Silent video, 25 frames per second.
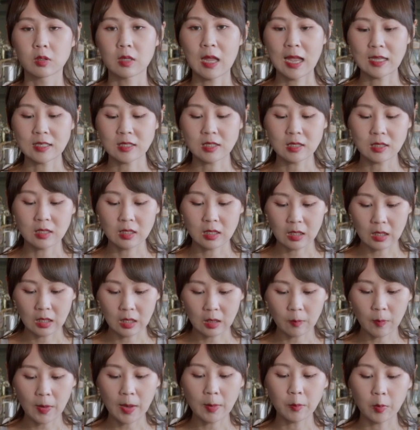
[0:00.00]
它是
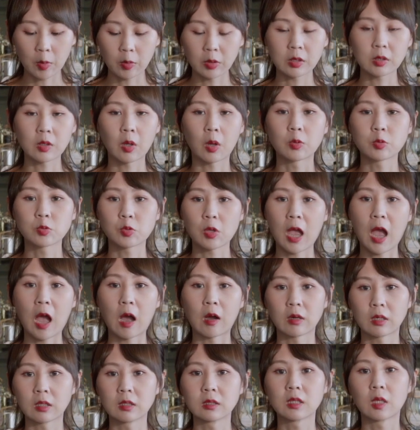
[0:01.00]
一杯 Mojito 最
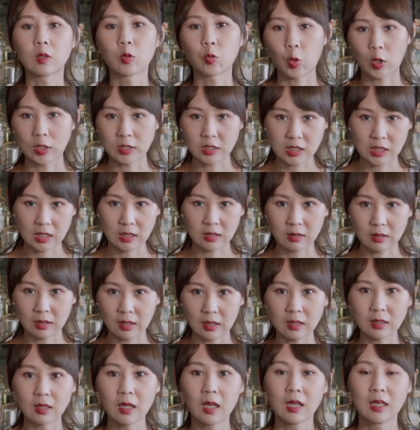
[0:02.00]
好喝的关键
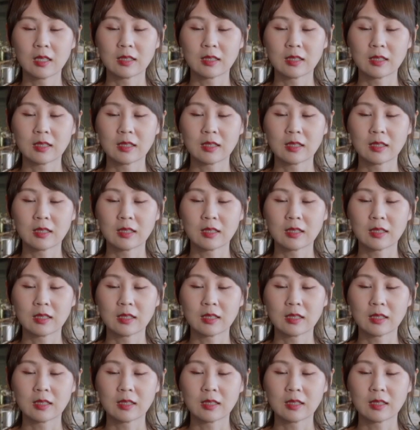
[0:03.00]
点。